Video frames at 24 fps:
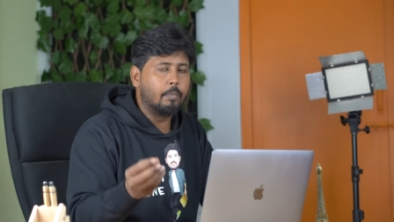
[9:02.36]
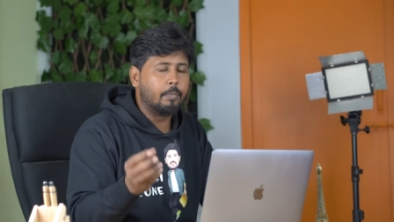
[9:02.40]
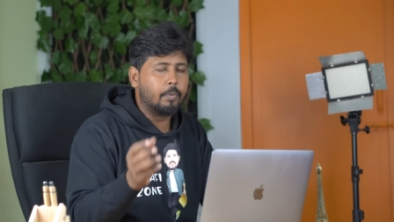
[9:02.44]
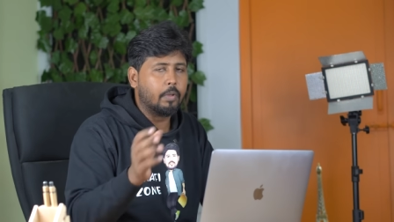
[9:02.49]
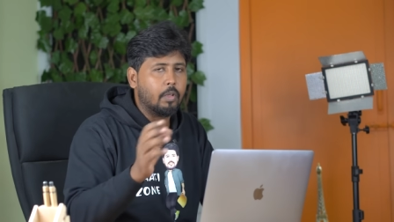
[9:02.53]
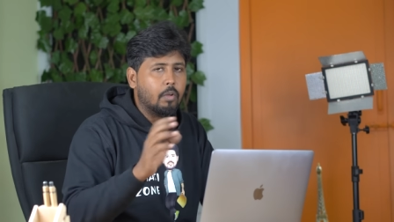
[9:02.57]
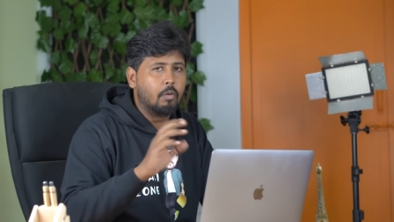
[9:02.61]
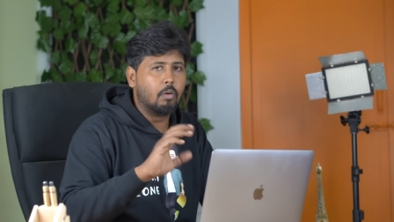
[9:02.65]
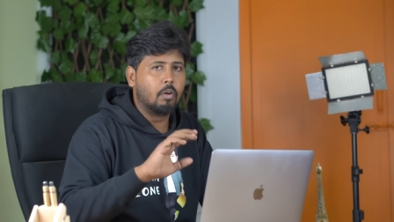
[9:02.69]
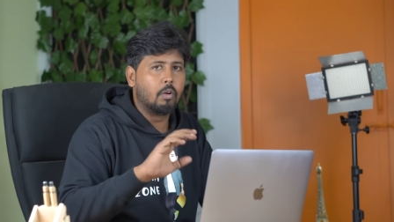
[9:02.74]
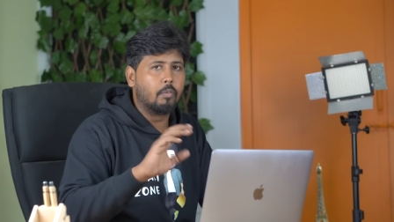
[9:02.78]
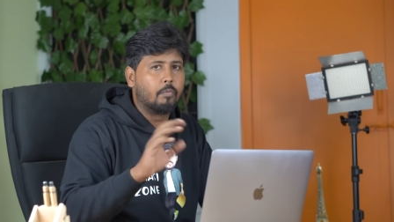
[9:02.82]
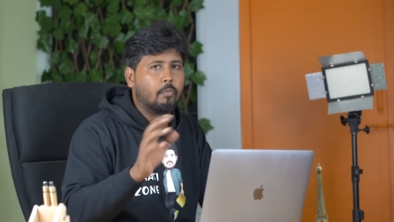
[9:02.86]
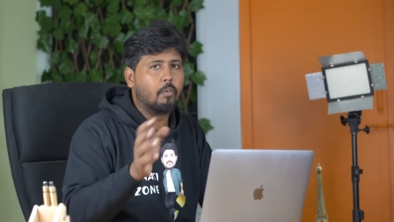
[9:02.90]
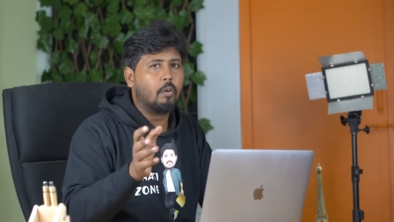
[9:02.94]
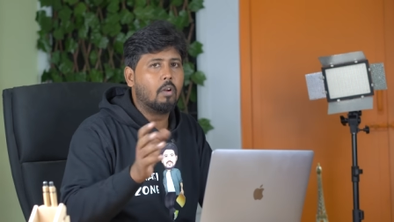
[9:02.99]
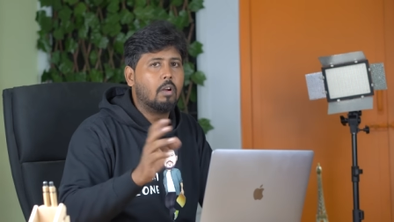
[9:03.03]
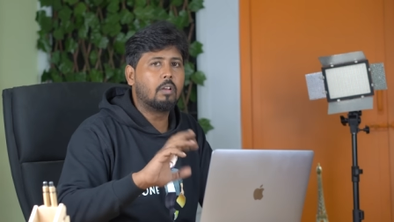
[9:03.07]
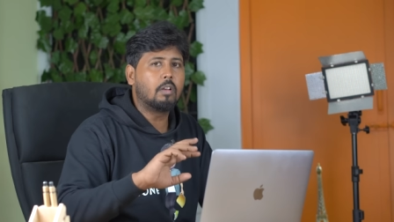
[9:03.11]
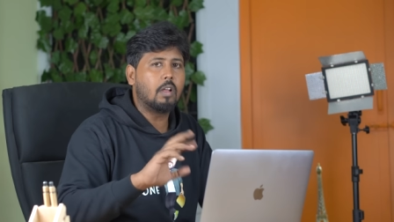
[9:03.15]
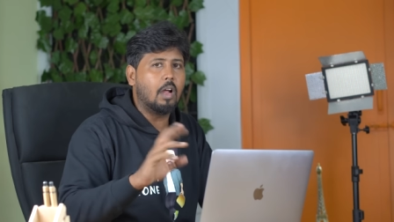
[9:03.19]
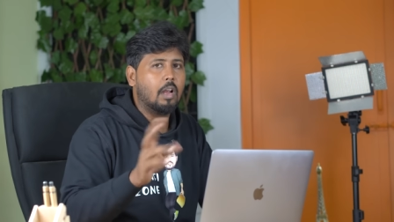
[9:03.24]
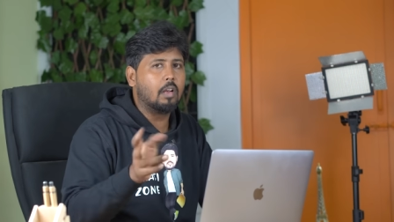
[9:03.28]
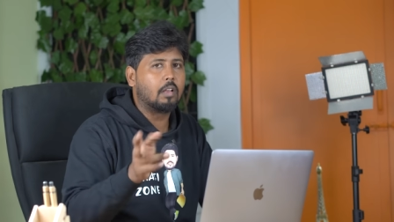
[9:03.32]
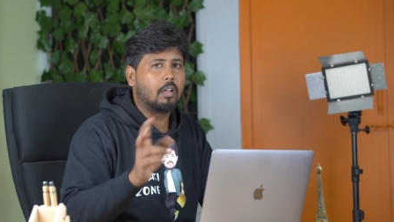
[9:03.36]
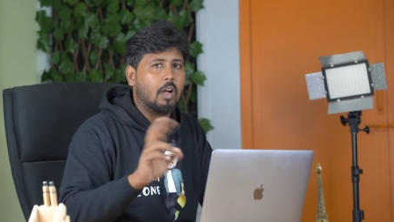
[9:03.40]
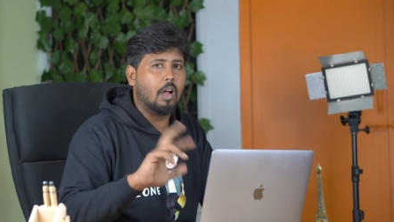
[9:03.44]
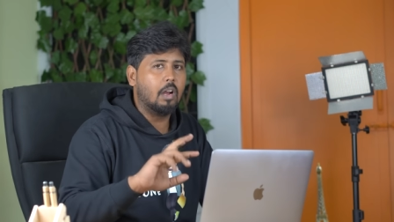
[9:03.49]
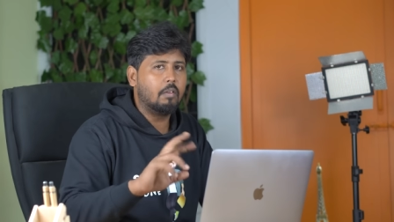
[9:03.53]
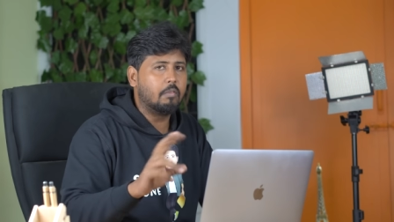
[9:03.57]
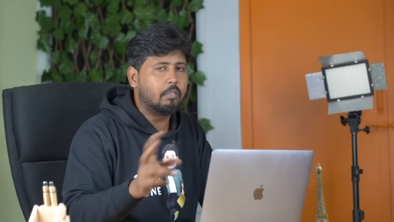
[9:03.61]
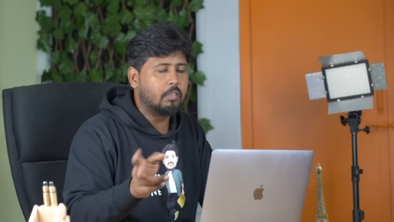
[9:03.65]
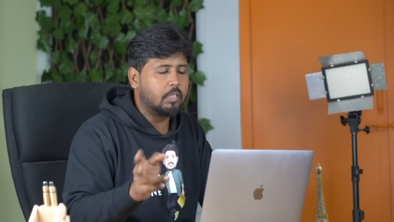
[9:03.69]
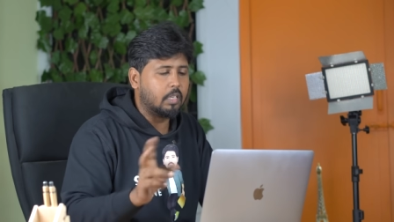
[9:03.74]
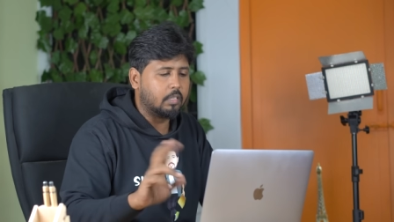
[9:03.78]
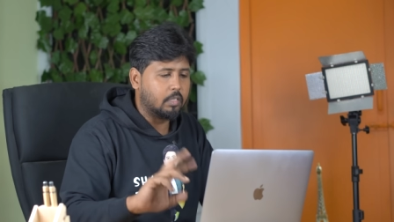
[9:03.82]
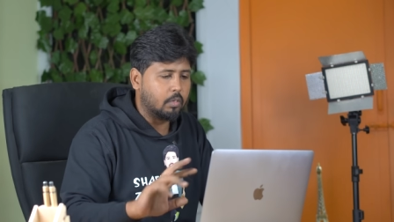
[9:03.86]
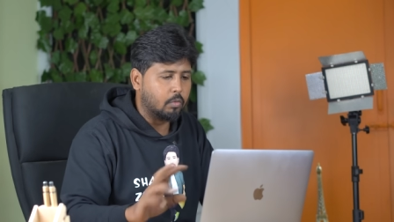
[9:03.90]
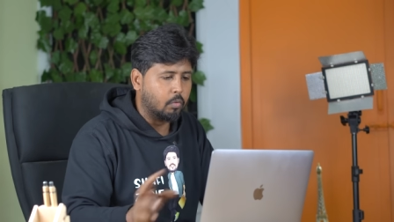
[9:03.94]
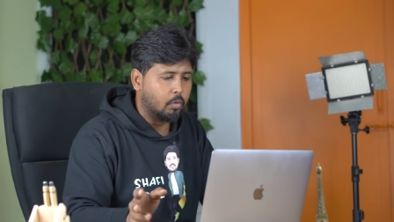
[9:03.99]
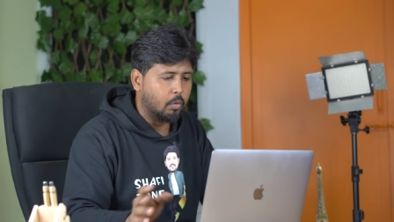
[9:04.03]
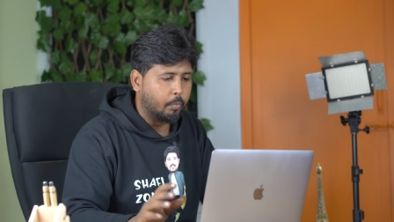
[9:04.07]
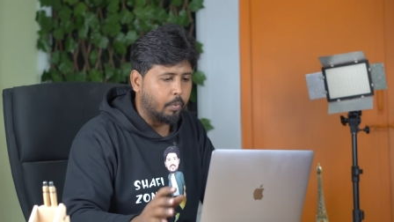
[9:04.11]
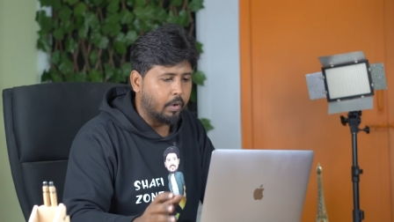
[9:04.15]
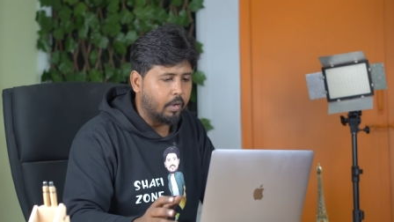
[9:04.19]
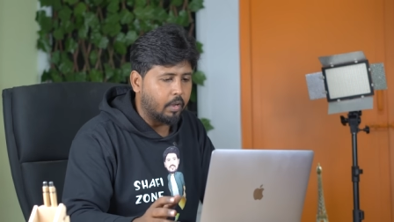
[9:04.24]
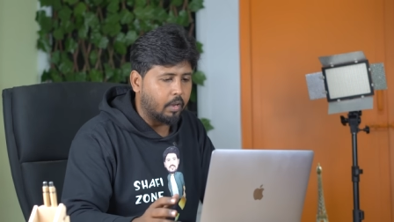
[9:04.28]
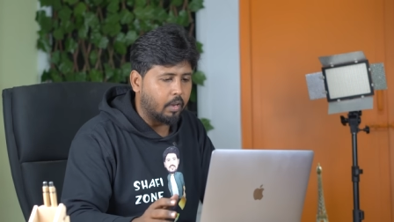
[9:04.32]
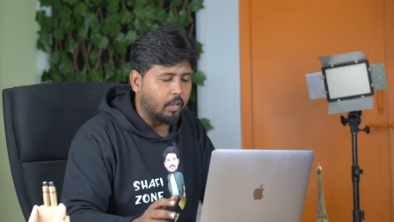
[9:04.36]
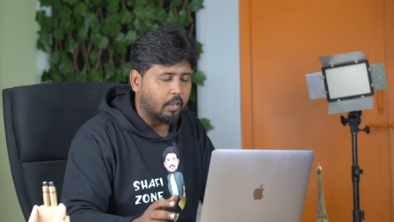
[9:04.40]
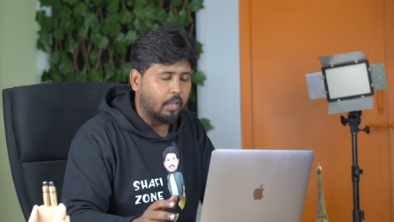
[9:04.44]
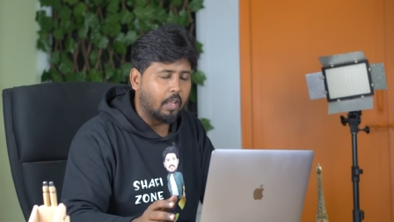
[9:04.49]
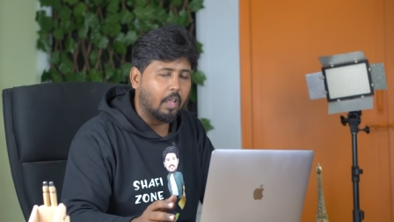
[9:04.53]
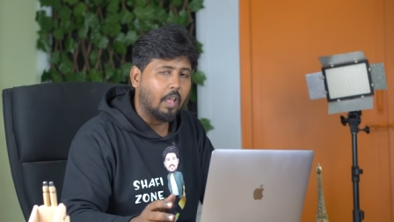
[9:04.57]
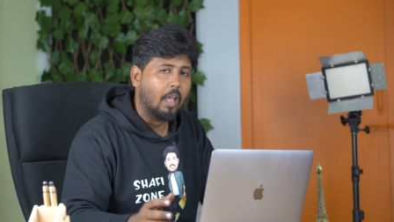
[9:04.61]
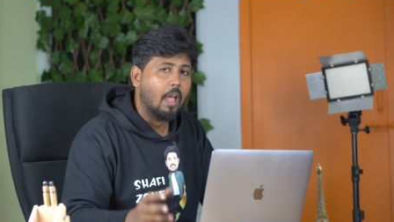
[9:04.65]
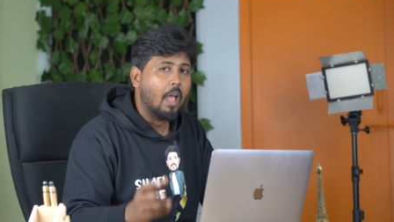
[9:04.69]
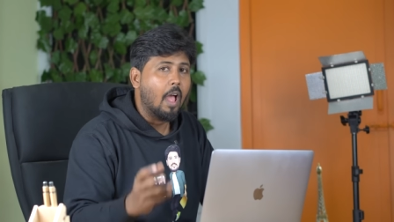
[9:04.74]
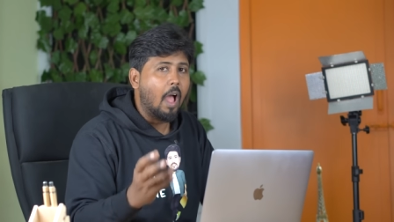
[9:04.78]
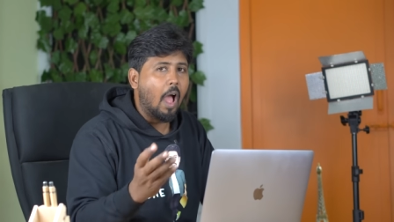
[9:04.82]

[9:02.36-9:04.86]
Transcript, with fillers: கோபியும் ஒரு ஃபோன் கால் கான்வர்சேஷன் ஒன்னு போயிட்டு இருக்கு